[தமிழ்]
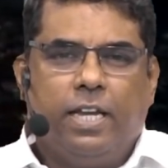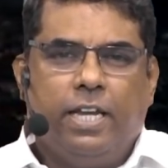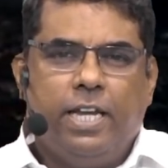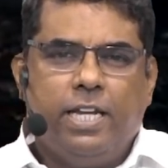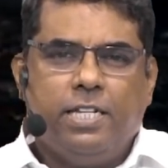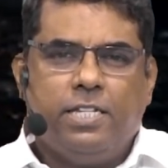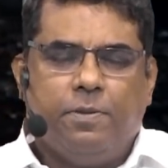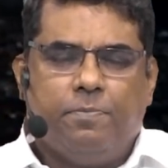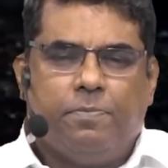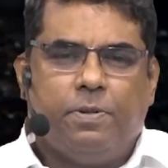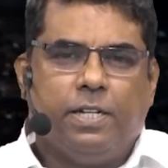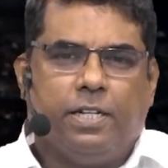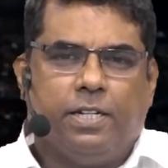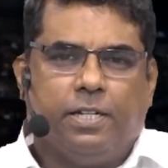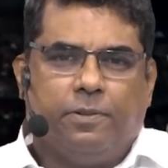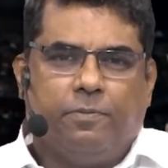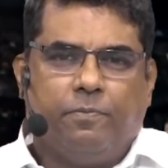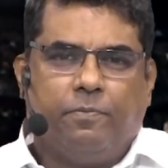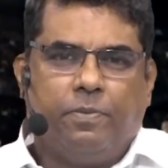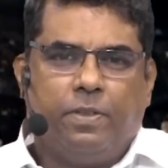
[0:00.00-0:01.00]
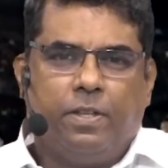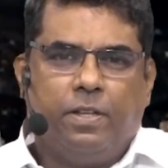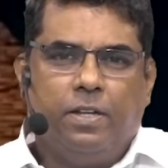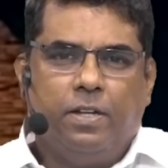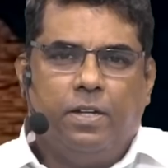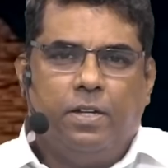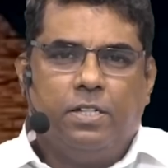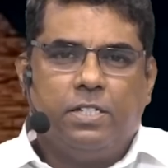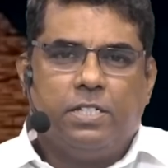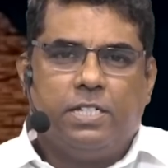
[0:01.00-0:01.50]
ஈஜிப்டு
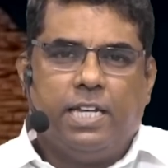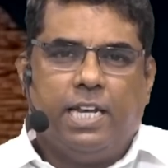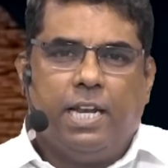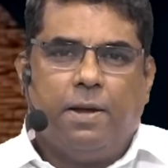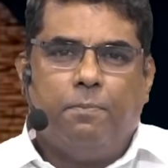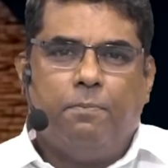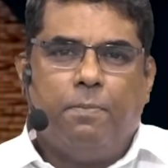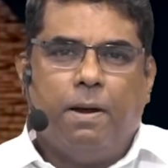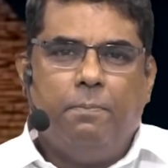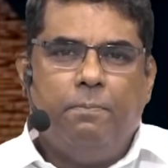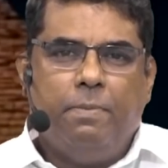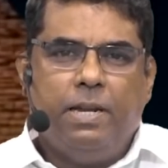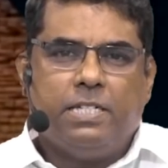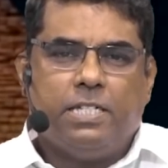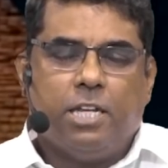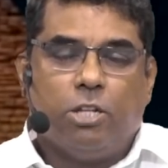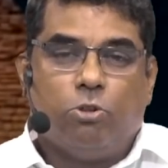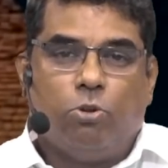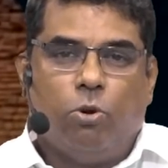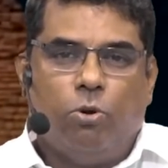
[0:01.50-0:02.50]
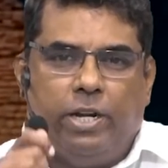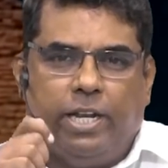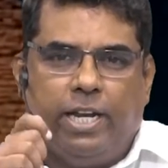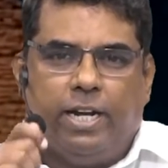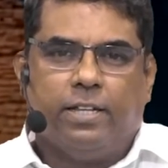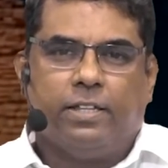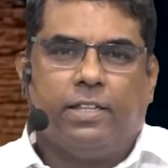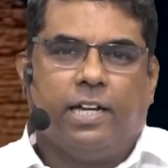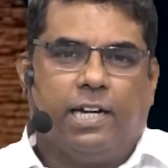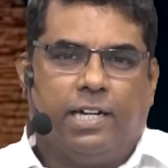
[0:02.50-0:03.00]
சில மம்மிஸை தோண்டி
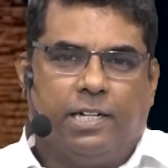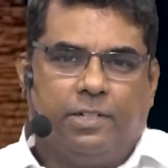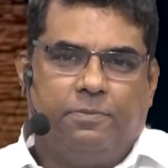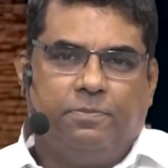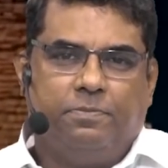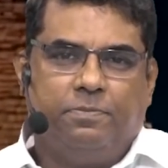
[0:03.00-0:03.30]
எடுத்தாங்க